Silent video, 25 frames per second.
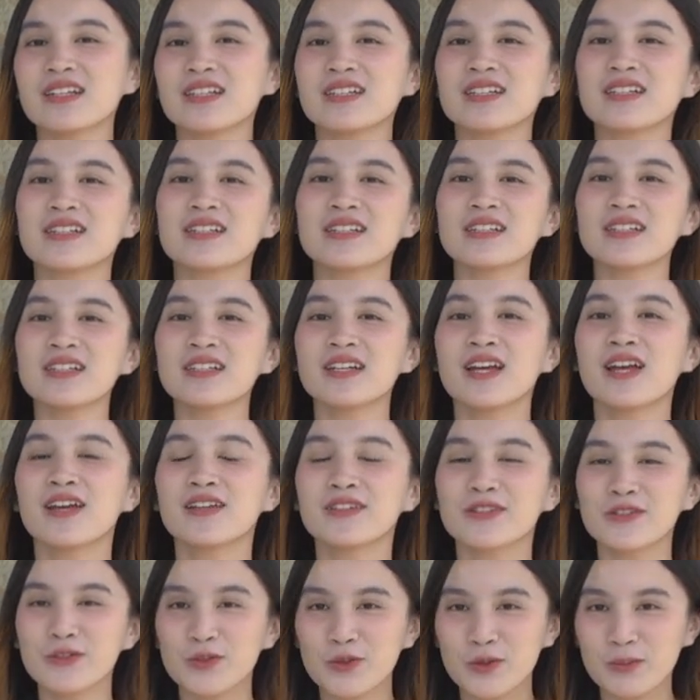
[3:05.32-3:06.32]
หรือ
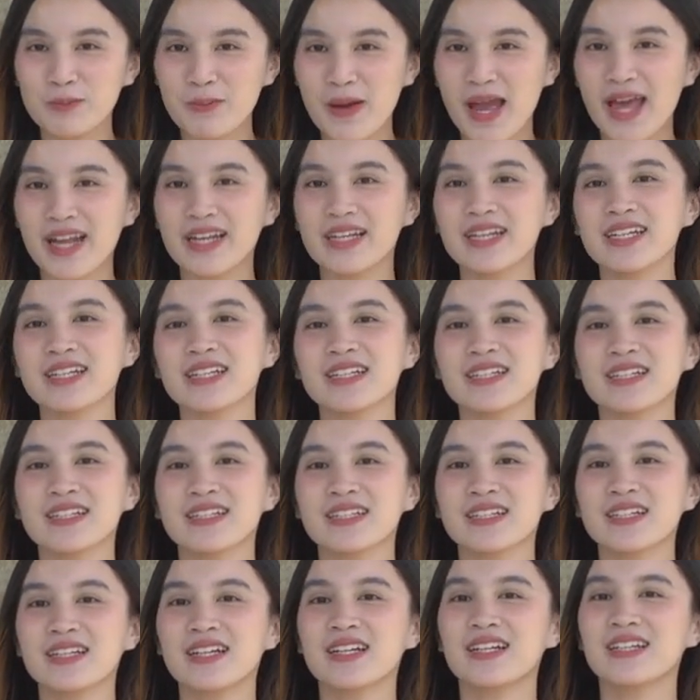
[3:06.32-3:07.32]

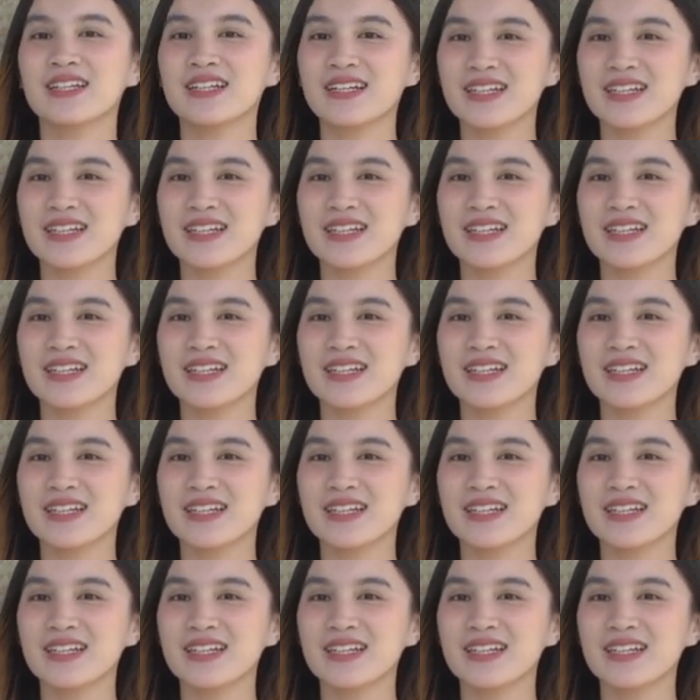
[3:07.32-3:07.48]
081